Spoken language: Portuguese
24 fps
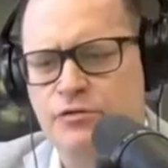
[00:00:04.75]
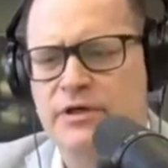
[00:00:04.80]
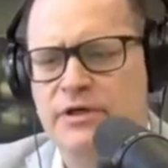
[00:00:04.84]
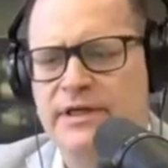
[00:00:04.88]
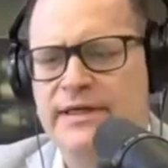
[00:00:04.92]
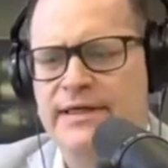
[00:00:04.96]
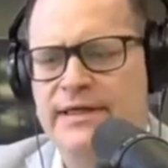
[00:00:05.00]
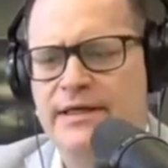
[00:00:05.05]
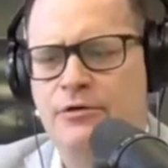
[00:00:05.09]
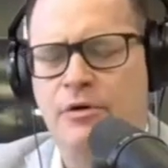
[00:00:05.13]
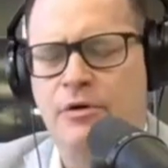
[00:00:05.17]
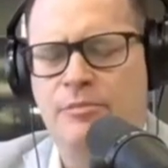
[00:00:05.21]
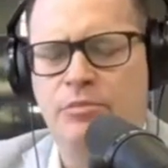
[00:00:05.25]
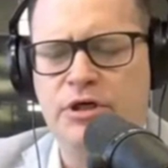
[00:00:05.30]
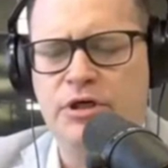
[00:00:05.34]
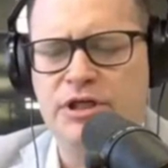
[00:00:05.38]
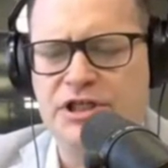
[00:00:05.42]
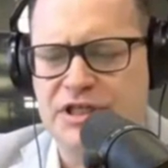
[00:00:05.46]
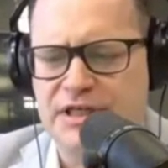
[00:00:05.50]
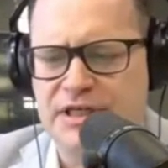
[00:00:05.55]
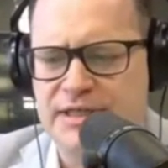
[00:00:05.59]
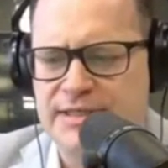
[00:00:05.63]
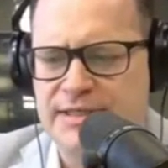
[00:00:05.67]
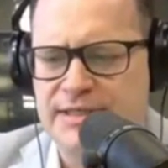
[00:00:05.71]
um link com a
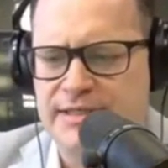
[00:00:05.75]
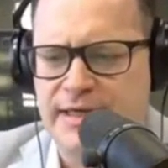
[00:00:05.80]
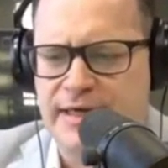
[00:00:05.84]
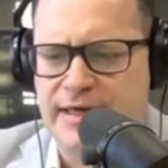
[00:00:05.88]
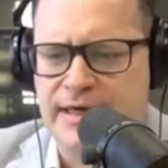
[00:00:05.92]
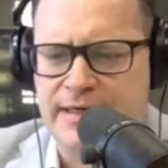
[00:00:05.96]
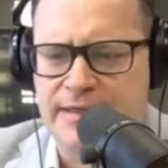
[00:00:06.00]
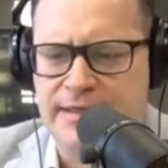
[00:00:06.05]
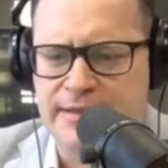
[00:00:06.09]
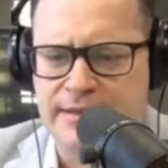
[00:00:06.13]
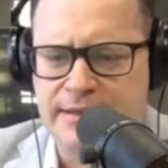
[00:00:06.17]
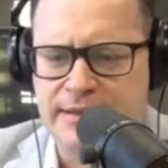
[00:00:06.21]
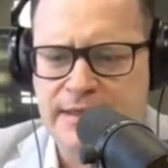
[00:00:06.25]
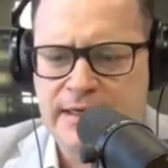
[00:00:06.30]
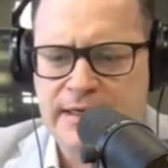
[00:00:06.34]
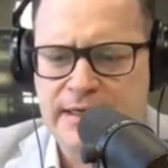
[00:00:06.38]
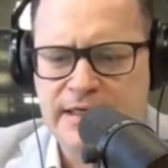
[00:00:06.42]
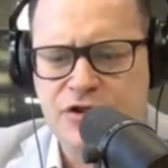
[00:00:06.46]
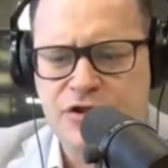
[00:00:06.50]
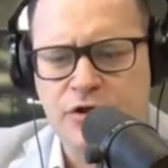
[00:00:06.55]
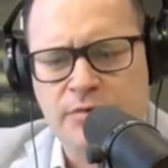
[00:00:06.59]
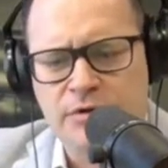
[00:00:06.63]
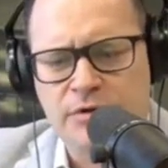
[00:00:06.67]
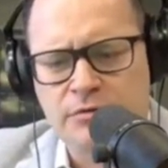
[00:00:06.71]
política externa e
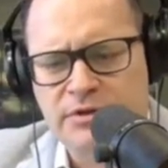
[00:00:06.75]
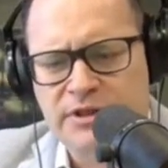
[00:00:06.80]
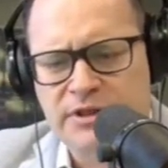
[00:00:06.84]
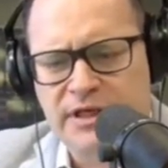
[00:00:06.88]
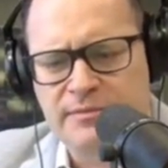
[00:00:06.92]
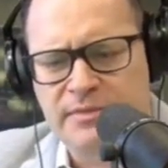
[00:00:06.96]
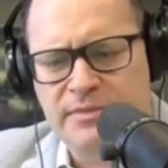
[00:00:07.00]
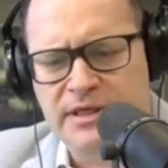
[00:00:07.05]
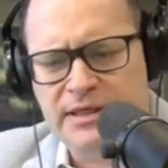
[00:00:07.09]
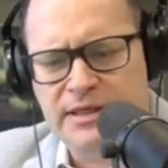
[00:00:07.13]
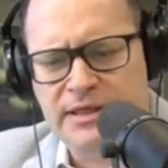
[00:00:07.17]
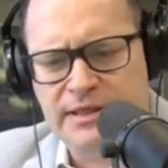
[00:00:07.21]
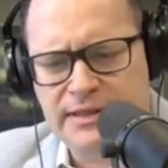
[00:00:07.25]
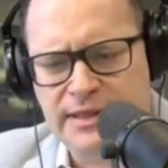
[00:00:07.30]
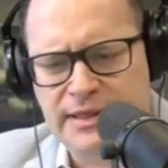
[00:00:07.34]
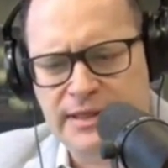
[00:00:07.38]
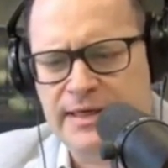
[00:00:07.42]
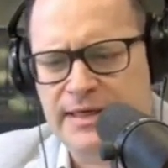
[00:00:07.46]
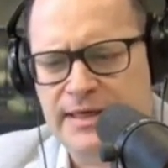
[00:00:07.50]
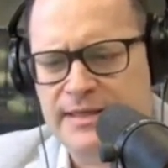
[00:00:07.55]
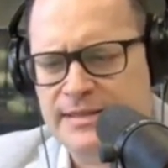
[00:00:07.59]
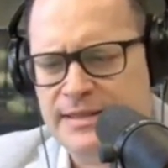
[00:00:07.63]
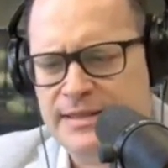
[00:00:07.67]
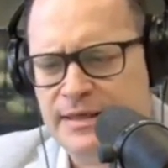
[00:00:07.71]
sobre um tema que
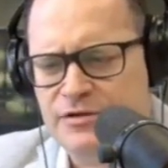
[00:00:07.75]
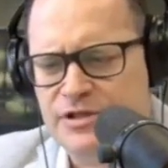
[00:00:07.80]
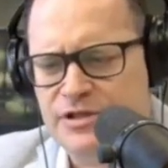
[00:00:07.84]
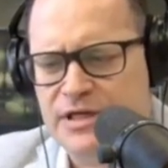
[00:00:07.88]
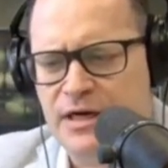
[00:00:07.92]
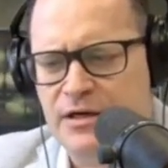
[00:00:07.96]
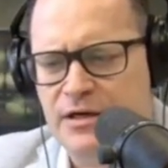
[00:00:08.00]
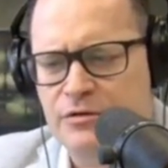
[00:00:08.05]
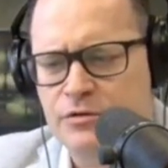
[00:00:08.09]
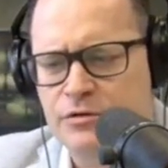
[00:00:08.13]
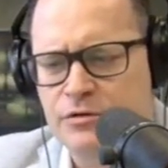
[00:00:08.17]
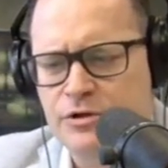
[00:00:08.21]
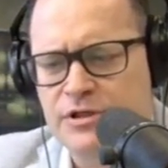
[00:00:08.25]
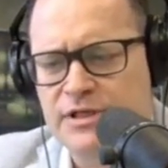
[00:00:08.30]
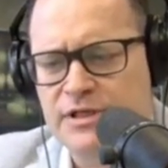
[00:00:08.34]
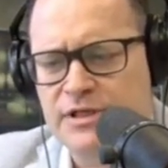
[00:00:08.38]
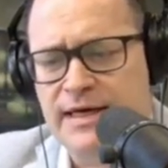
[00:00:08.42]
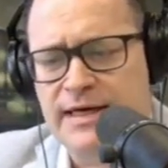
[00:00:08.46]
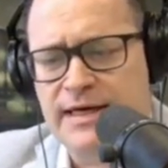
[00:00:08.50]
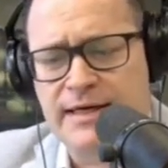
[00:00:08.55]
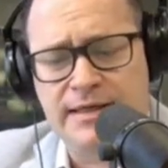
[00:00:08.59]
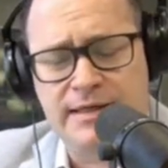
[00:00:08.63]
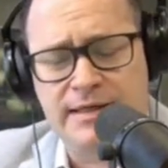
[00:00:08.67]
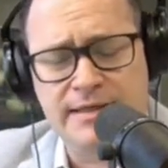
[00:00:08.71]
interessa aos gaúchos, que
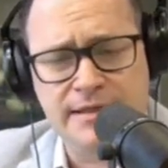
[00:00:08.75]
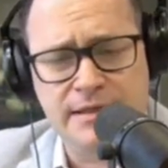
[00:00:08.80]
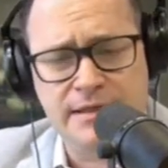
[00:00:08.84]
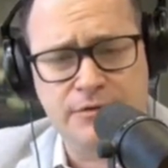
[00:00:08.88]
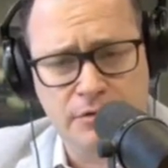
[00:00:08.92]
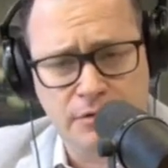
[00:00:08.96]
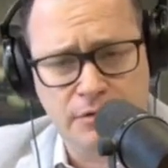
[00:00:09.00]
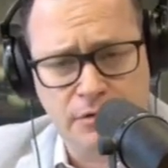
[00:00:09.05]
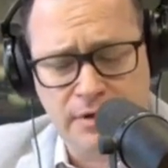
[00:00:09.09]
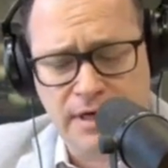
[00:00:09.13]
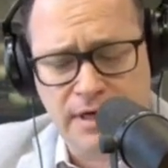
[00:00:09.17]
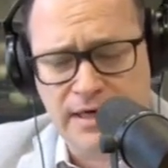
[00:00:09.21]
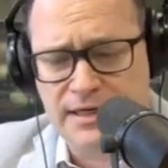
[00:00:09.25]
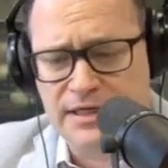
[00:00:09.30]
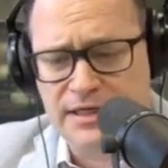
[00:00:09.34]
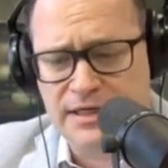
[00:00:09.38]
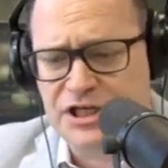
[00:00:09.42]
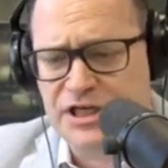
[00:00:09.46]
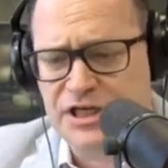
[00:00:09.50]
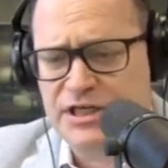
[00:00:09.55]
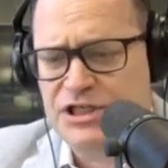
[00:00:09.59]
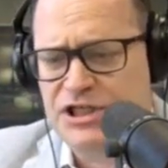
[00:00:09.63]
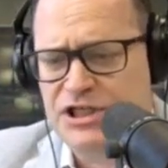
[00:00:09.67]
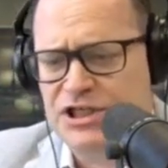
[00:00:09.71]
é a relação com a
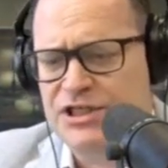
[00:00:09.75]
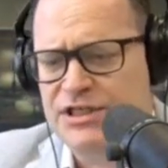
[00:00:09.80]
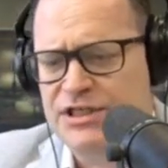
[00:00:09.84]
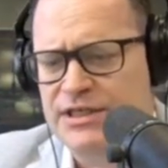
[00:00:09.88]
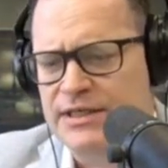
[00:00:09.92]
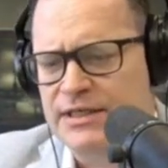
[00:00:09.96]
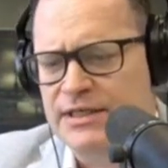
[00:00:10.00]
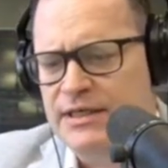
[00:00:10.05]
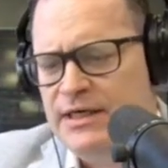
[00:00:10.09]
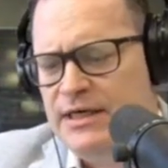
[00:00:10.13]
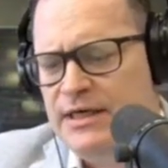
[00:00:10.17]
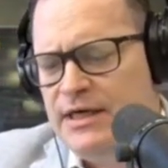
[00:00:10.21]
Argentina.